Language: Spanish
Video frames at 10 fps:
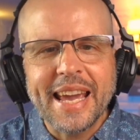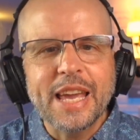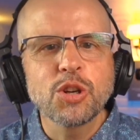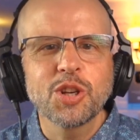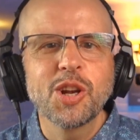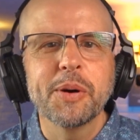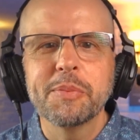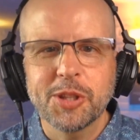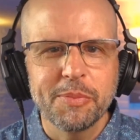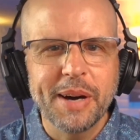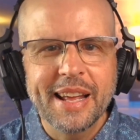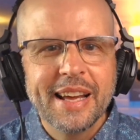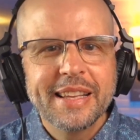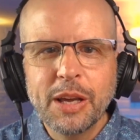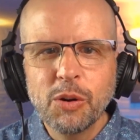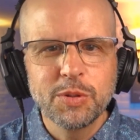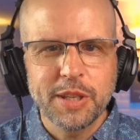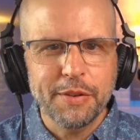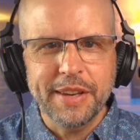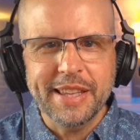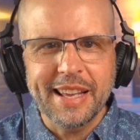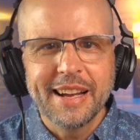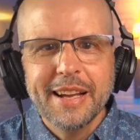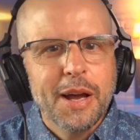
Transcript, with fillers: que no solo podemos tomar de un surfista.